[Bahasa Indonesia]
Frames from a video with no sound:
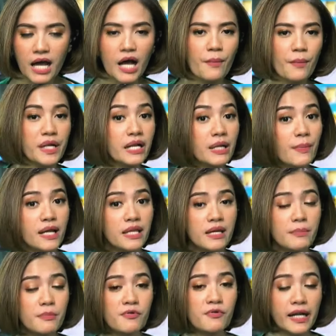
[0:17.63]
Penerimanya
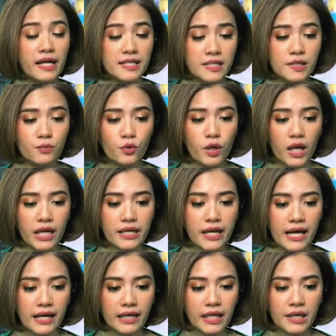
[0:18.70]
bervariasi mulai
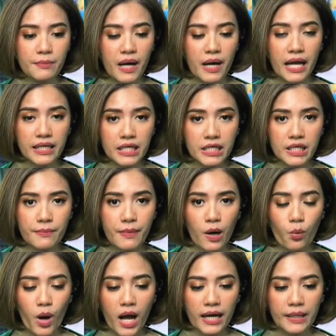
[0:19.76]
dari bayi di
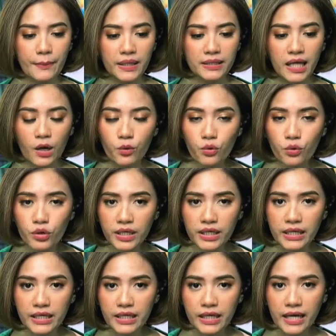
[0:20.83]
bawah 5 tahun
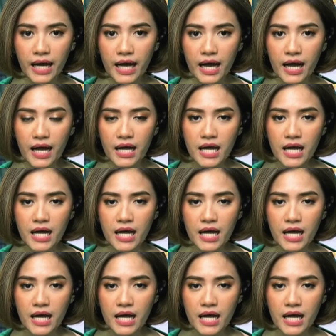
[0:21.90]
hingga